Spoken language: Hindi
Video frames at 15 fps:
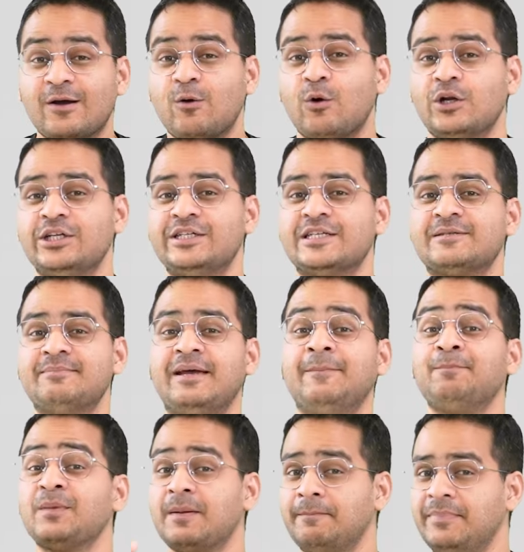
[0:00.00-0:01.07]
कॉलेजेस में
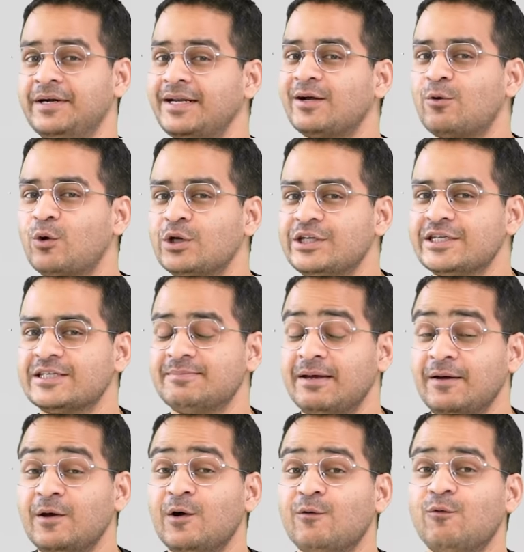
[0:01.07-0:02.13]
बीटेक कॉलेजेस में
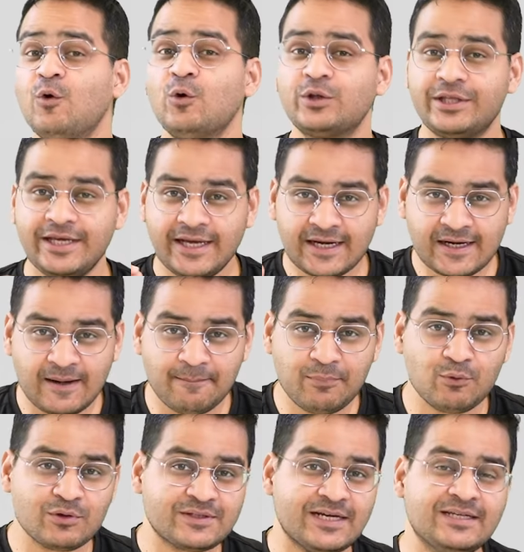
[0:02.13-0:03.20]
वो होती है
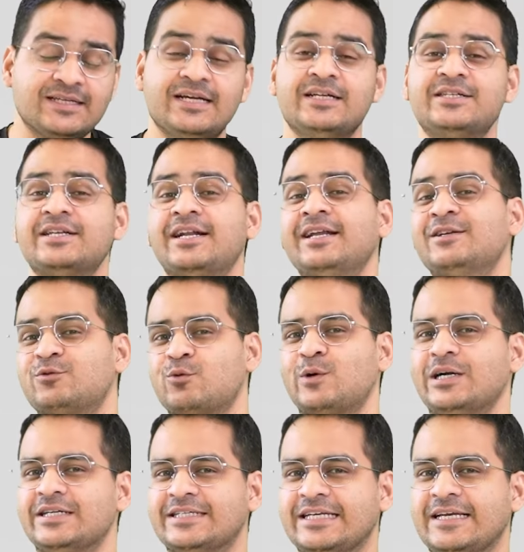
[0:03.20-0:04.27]
कंप्यूटर साइंस इंजीनियरिंग
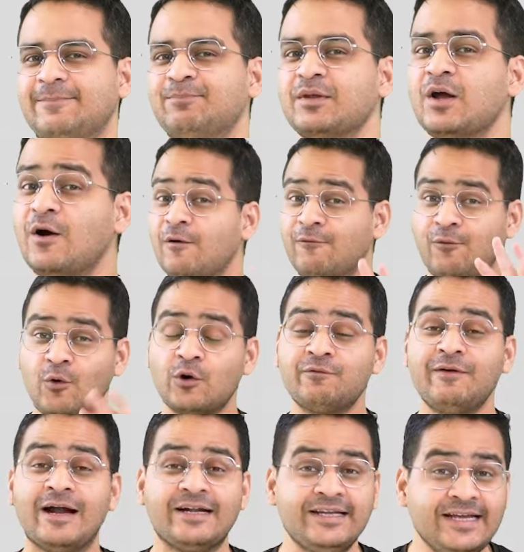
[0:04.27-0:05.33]
स्टूडेंट्स की फोर्थ
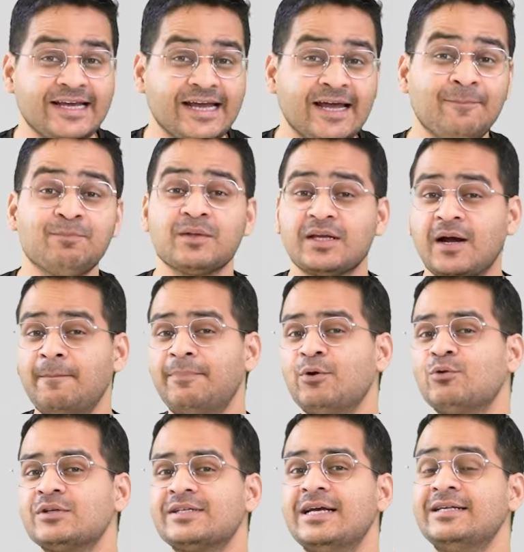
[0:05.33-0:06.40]
फैक्ट ये है
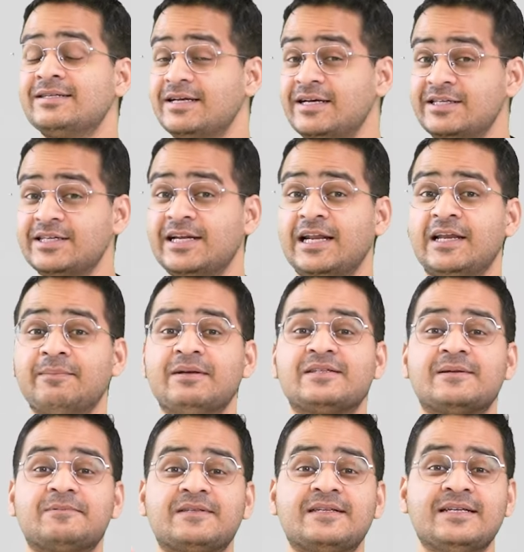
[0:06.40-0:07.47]
कंप्यूटर साइंस इंजीनियरिंग में
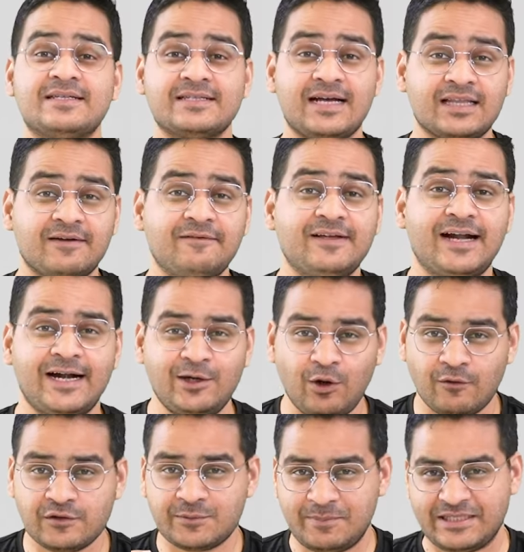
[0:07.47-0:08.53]
सबसे ज्यादा वेराइटी
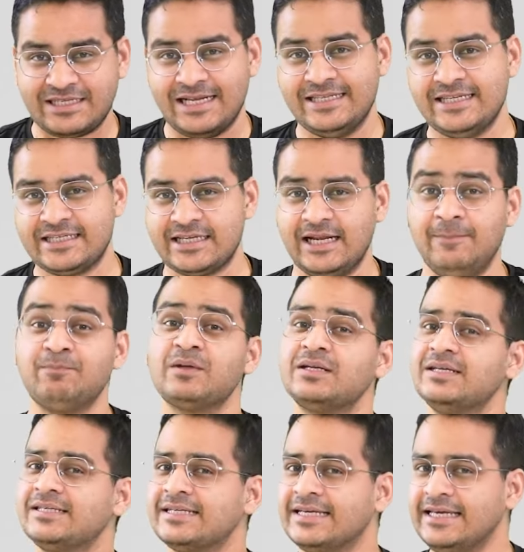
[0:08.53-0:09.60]
ऑफ स्पेशलाइजेशन है
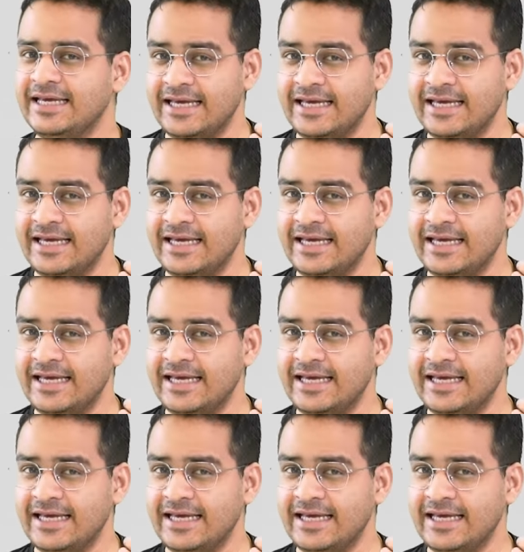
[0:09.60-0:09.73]
जैसे कि